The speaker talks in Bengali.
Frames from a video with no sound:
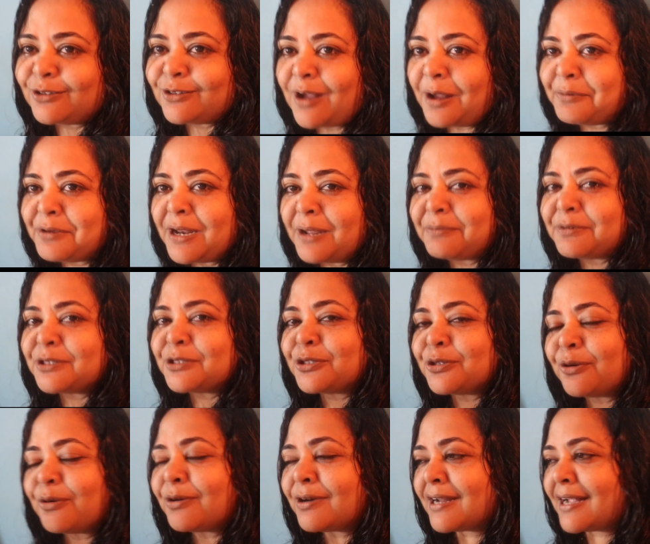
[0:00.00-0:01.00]
তো আমি না
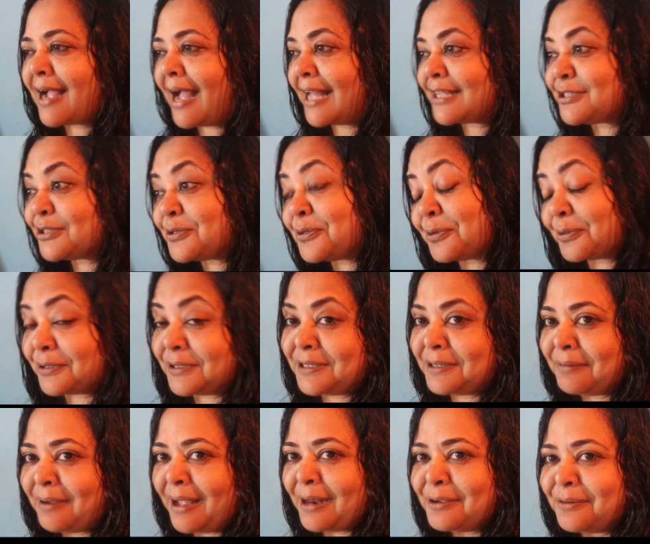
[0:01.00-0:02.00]
ভীষণ কাজ
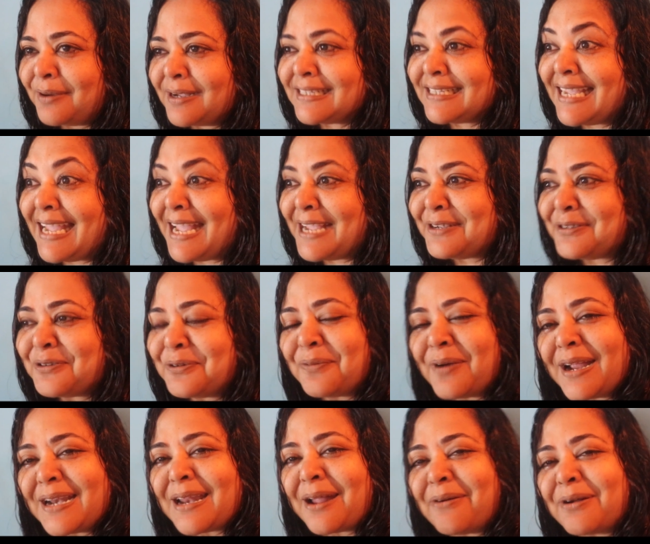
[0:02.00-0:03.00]
করতে ভালোবাসি এই
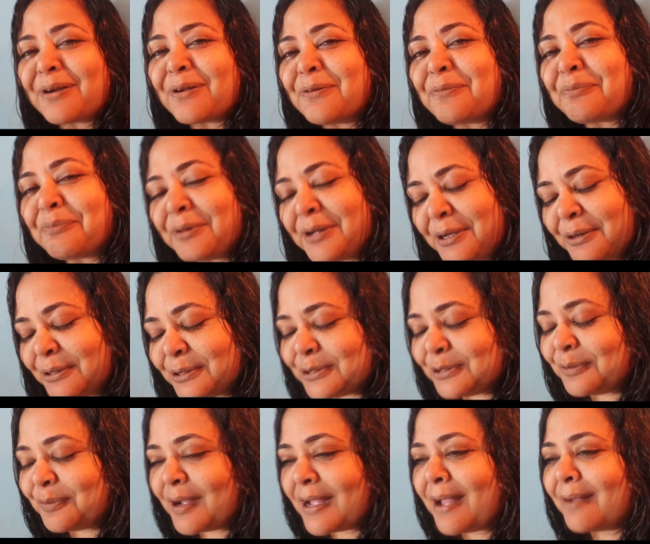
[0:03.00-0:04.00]
সময়টা আমার খুব প্রিয়
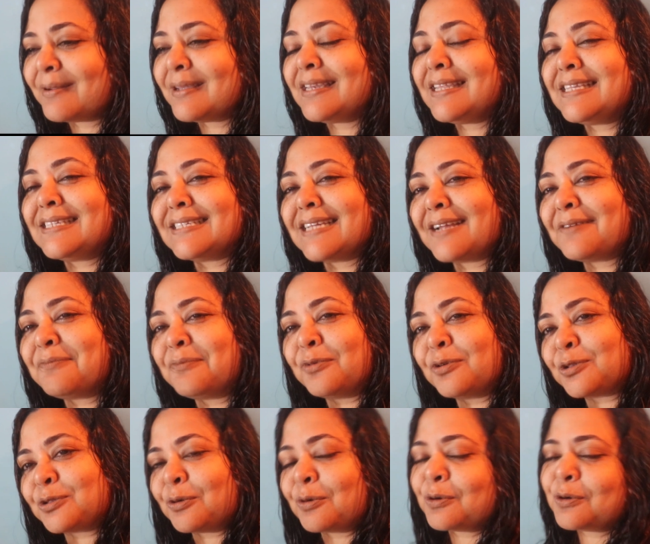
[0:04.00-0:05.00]
সময় আমি নিজের
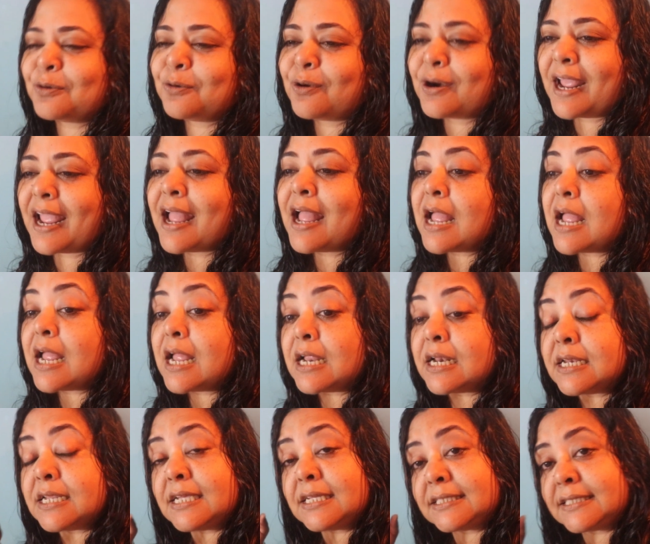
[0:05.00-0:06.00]
মতন করে
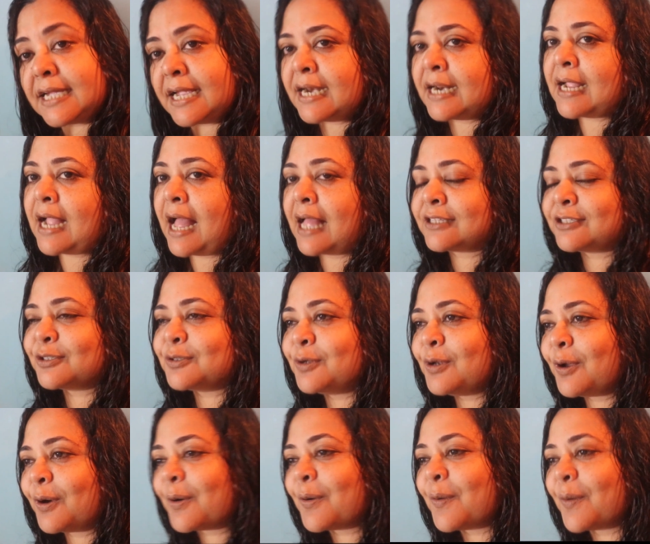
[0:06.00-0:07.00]
নিজের
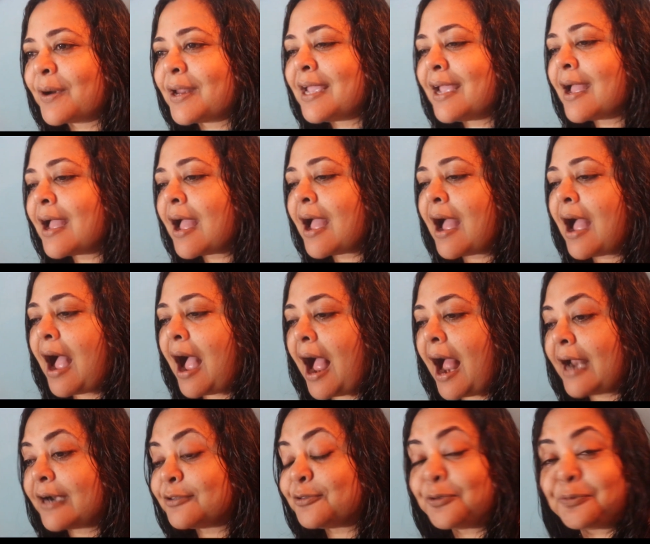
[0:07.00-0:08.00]
কাজগুলো করি
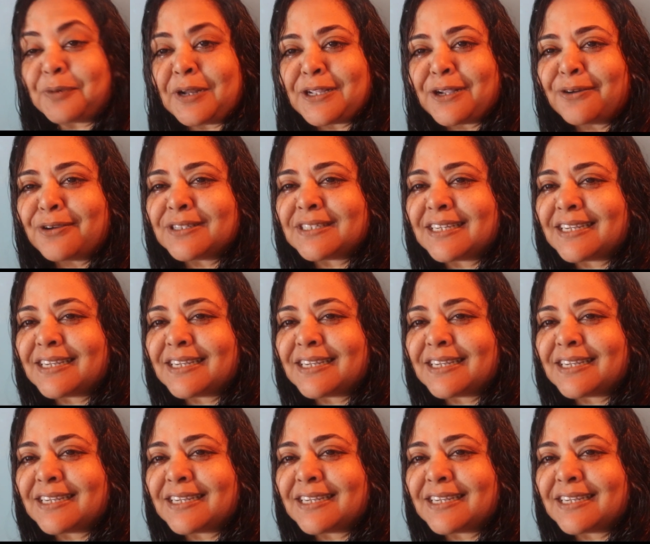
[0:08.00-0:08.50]
আর তোমরা যখন